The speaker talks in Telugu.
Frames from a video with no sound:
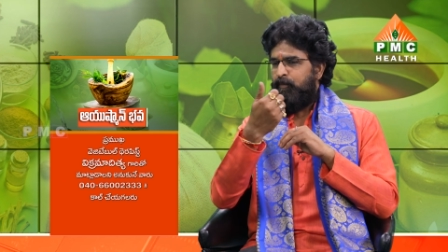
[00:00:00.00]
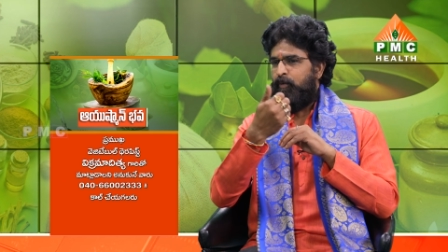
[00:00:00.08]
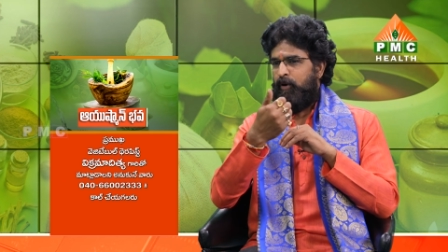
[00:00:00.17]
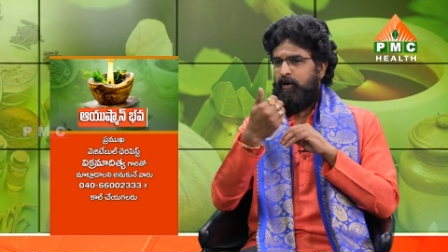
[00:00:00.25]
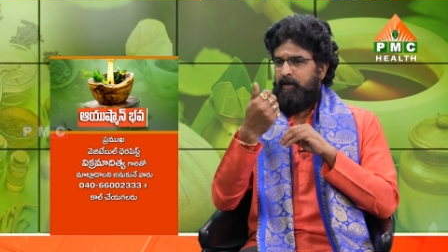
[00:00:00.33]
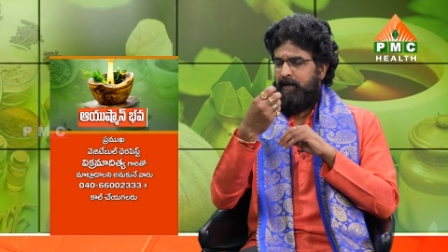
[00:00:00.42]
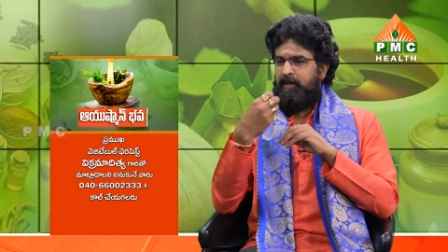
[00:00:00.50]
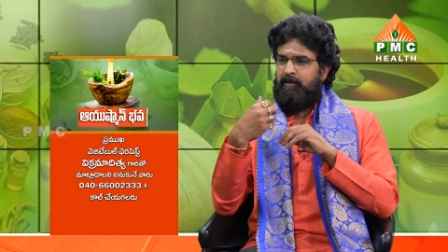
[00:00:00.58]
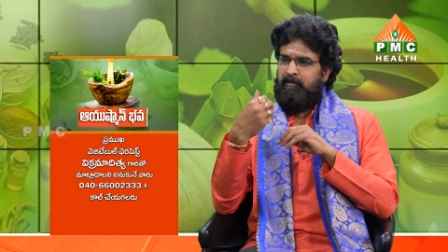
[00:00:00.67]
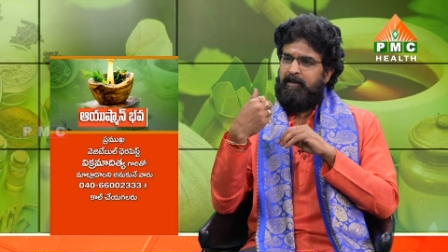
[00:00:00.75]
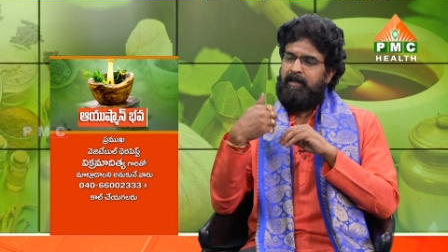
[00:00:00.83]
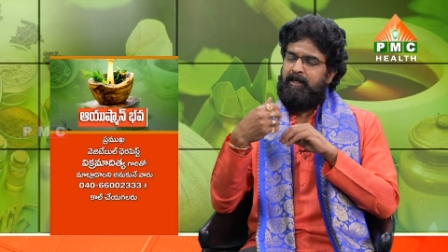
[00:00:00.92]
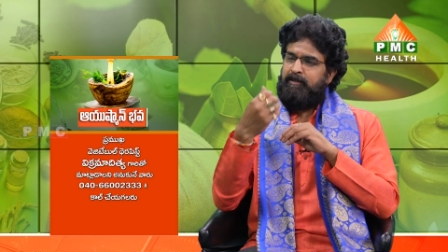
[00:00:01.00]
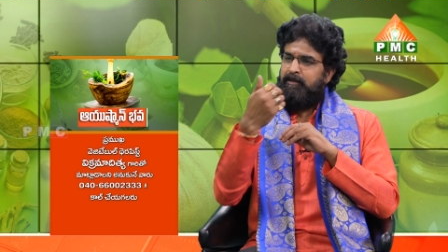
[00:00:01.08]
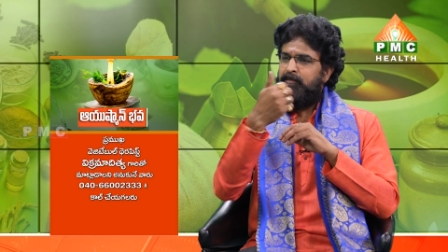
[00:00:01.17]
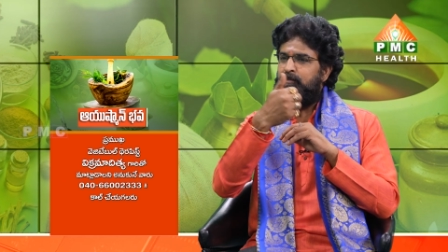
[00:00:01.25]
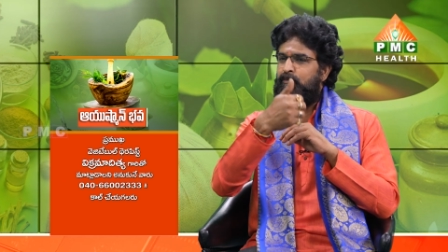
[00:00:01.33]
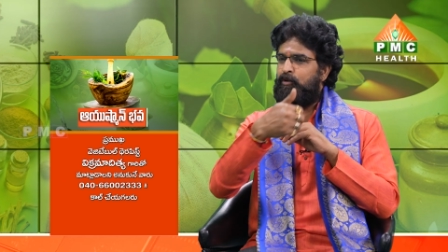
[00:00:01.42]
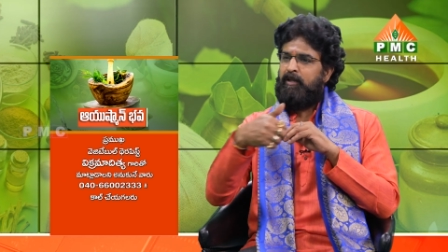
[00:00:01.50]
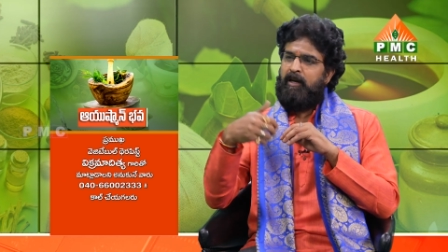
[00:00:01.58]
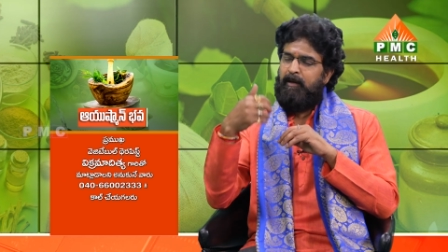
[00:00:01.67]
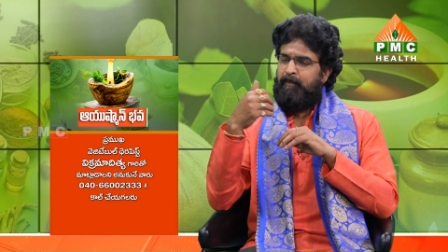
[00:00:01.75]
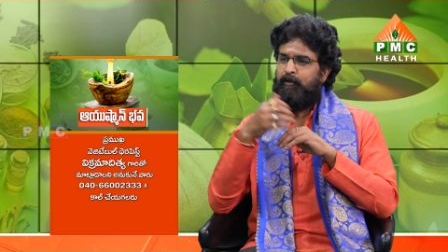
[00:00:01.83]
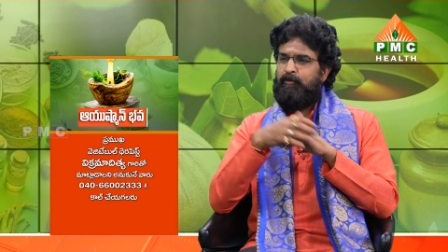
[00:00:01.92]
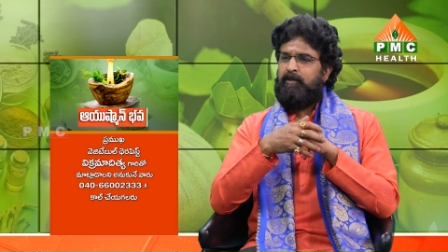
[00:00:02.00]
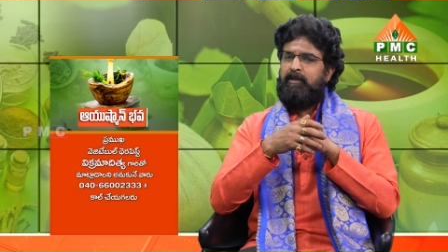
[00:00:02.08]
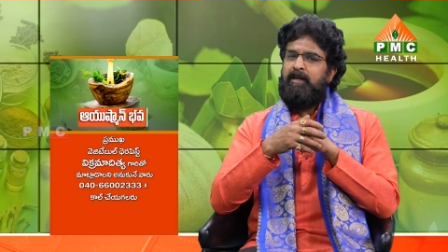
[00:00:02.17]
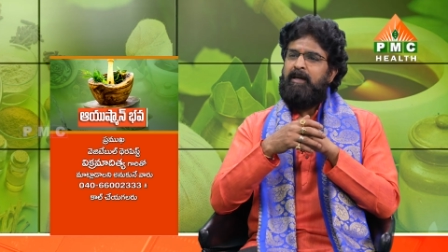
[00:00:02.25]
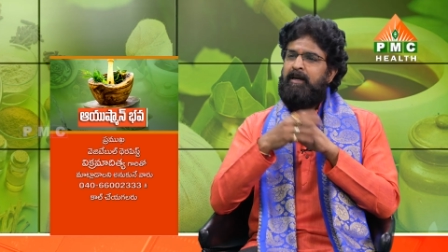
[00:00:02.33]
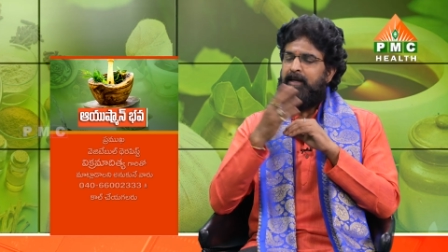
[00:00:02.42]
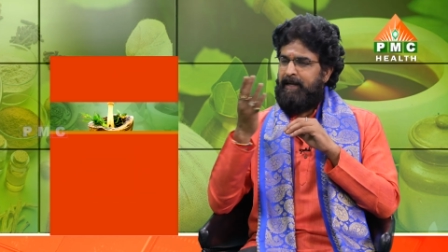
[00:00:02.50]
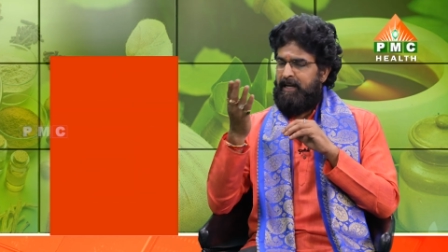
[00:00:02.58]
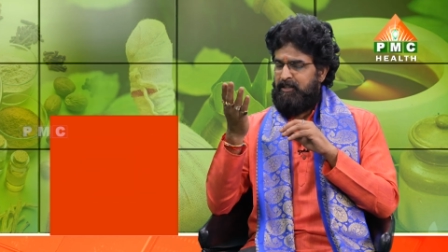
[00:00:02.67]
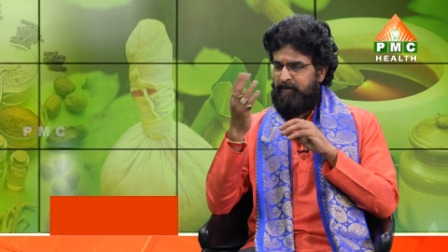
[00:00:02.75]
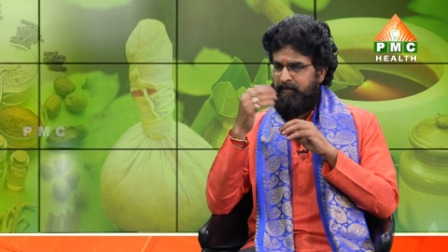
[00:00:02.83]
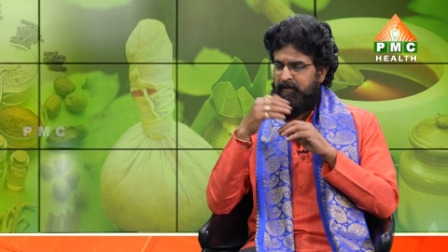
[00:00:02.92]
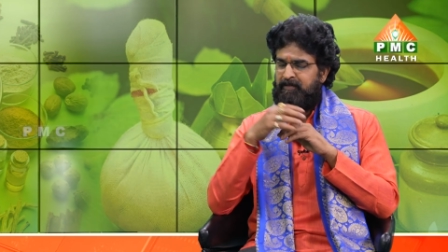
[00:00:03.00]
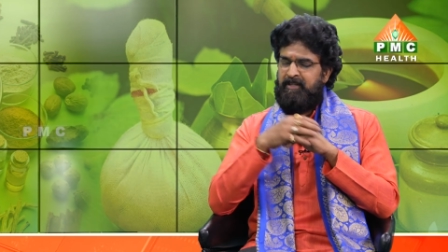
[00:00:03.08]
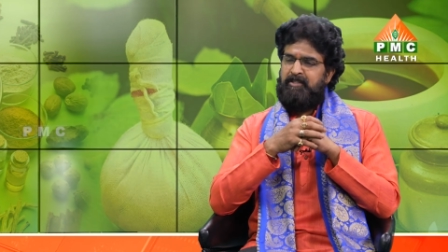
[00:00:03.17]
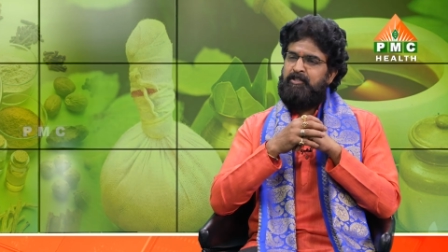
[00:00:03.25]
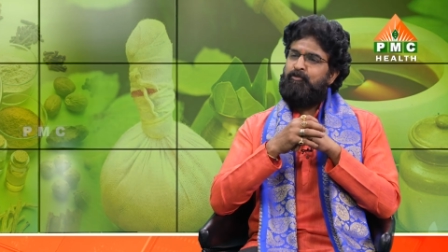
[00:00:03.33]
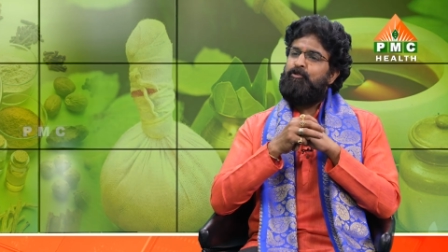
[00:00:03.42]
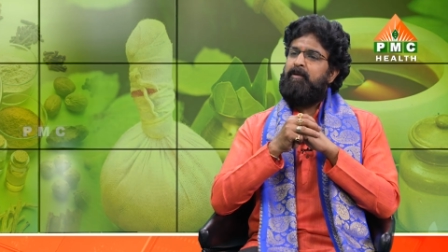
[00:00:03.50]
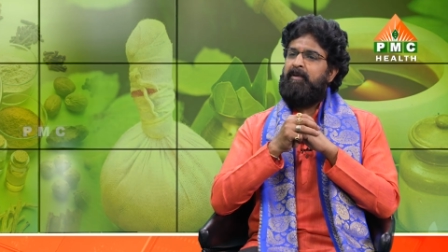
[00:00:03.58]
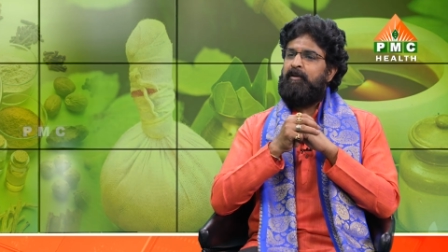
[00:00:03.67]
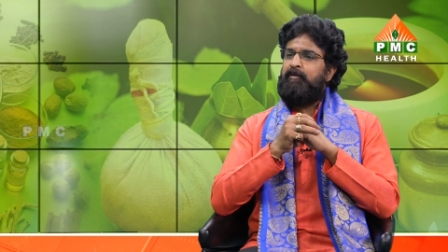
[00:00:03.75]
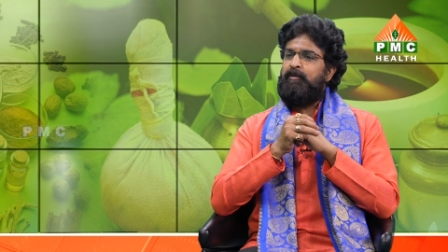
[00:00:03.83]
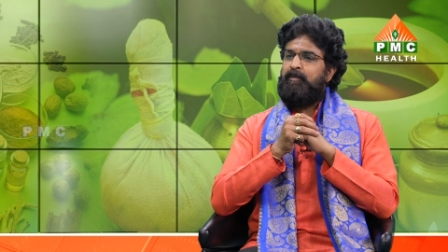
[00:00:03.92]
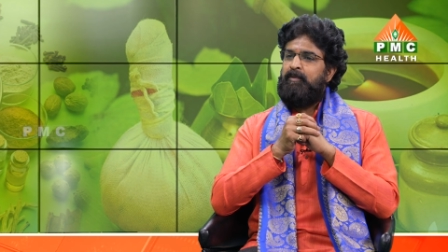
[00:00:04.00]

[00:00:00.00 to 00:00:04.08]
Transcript: పొరలు కట్టినటువంటి రక్తం ముద్దల్లా పడుతుంది కాల్షియం డెఫిషియన్సీ ఉంది మీకు